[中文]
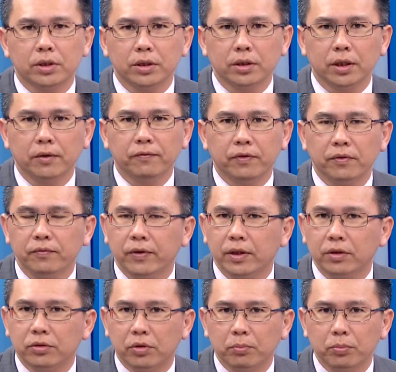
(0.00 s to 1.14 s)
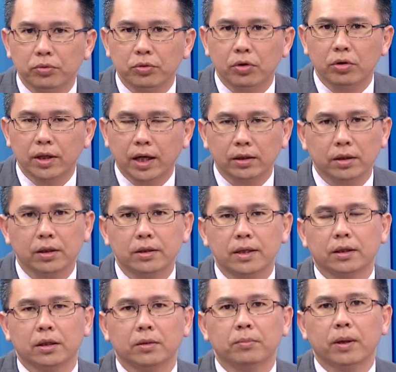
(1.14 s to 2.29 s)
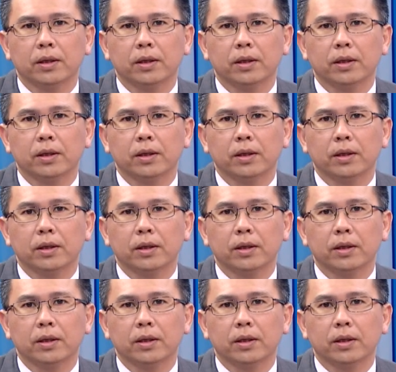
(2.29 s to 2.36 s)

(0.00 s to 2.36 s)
今天纷纷全部都亮灯涨停，